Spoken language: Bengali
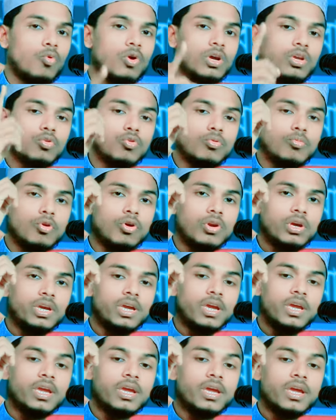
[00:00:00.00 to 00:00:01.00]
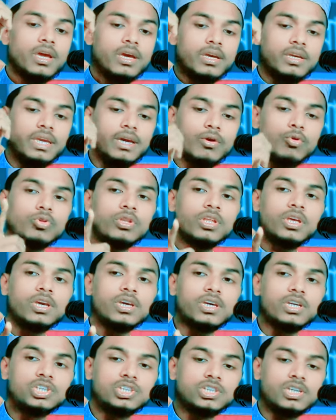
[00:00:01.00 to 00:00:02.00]
ওই উমরকে ইহুদি
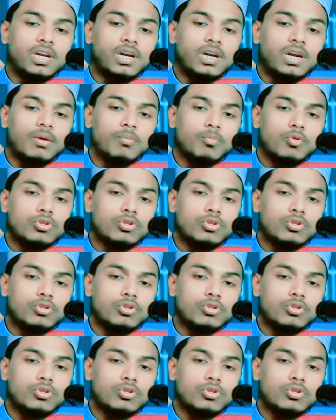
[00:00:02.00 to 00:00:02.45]
খ্রিস্টানরা